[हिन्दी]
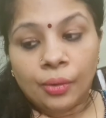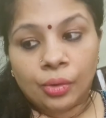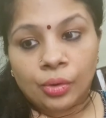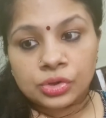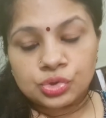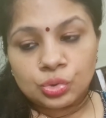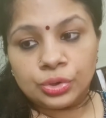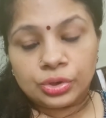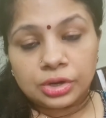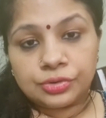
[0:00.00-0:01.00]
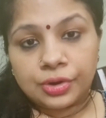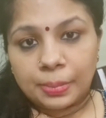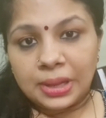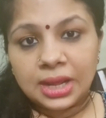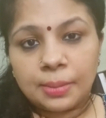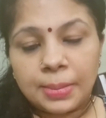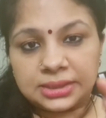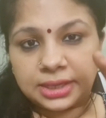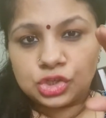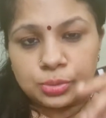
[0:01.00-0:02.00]
और जो ट्रबल गम
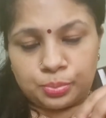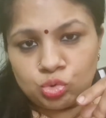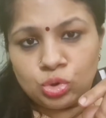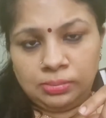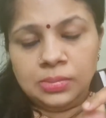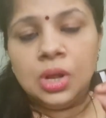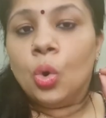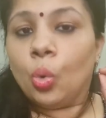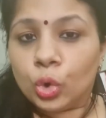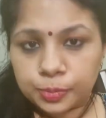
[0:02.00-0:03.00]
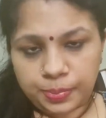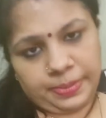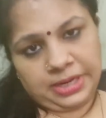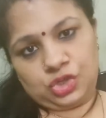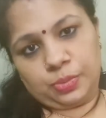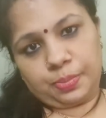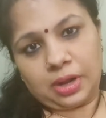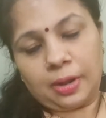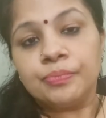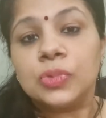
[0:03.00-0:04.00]
आता है चिपकू गम उस पर भी नहीं
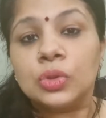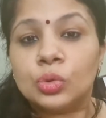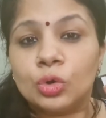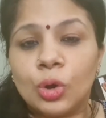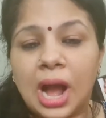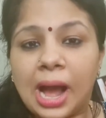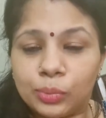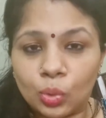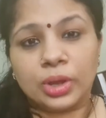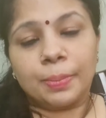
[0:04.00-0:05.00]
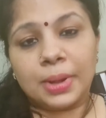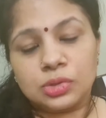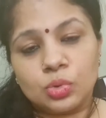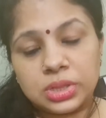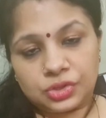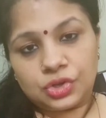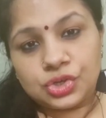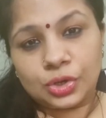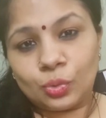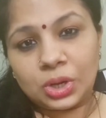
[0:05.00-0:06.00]
चिपका तो आप लोग के पास कोई
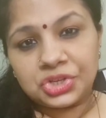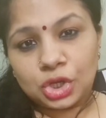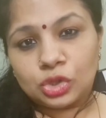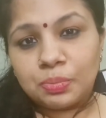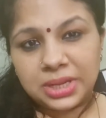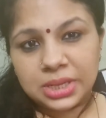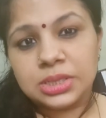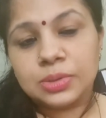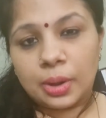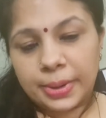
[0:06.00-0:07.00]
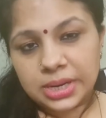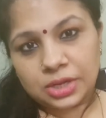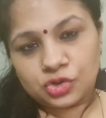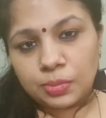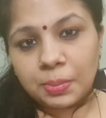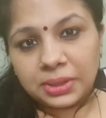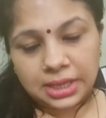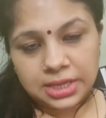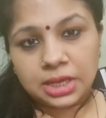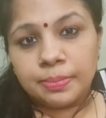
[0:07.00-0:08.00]
सजेशन हो अच्छा तो प्लीज़ कमेंट सेक्शन में
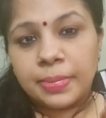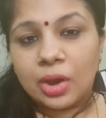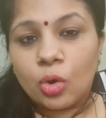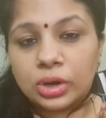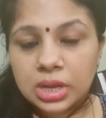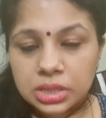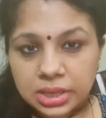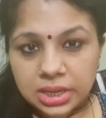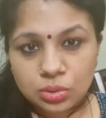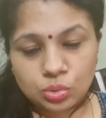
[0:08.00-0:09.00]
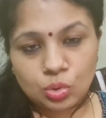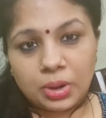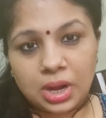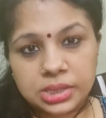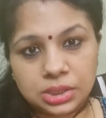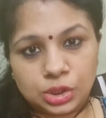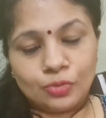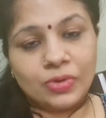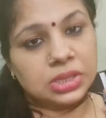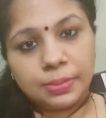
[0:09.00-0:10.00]
बताइए कि मैं और किस तरीके से उसको भगा सकती
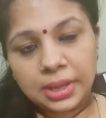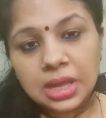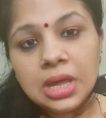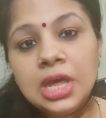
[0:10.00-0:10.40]
हूँ वैसे मैं